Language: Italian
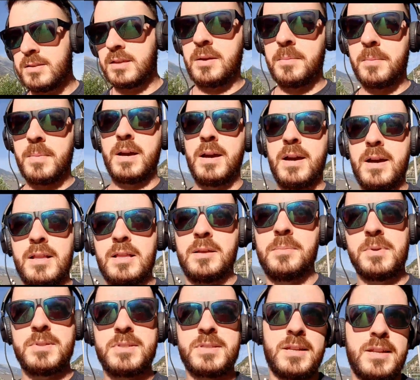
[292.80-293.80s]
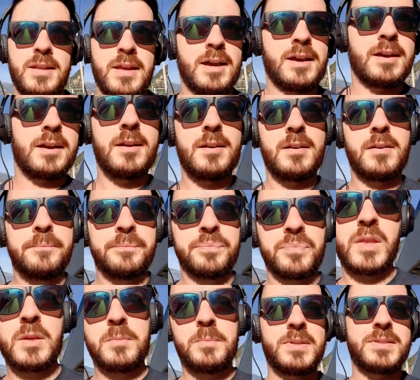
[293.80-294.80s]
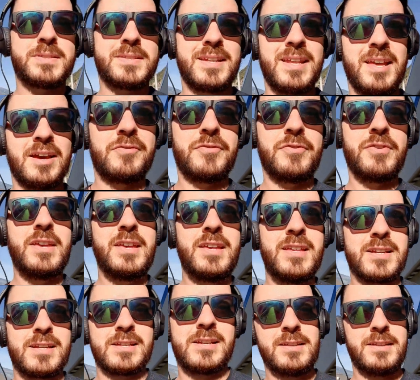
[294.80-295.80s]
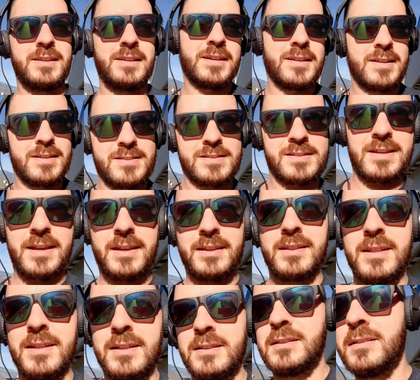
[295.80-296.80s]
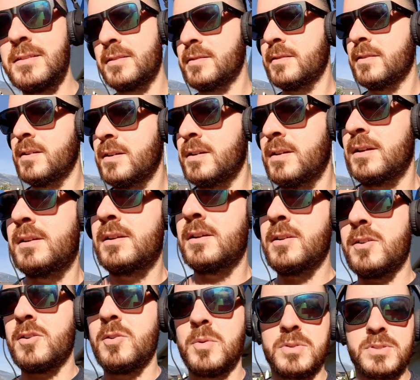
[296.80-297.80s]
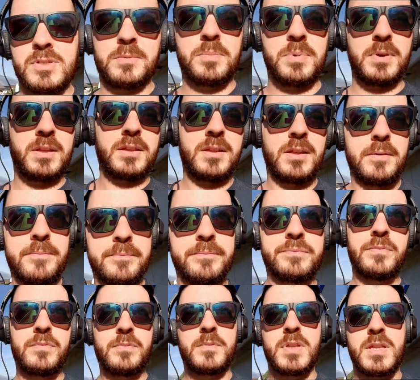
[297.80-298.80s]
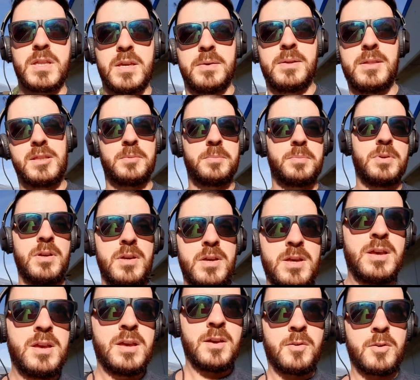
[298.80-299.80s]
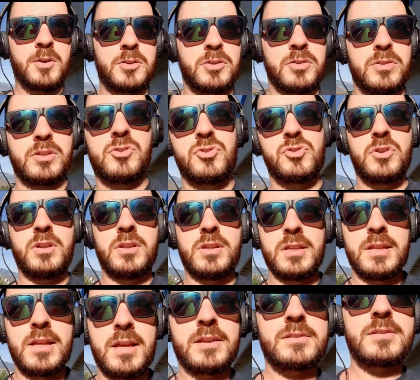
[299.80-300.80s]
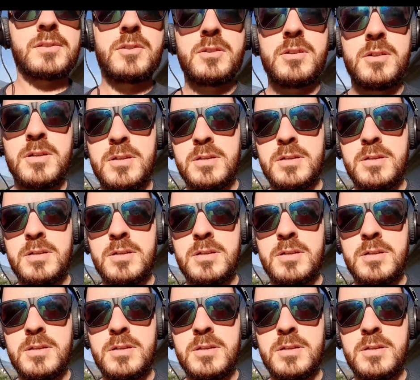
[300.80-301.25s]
chiama la pizzeria pizzeria Fir di Arresite come sapete ovviamente quattro stagioni in tedesco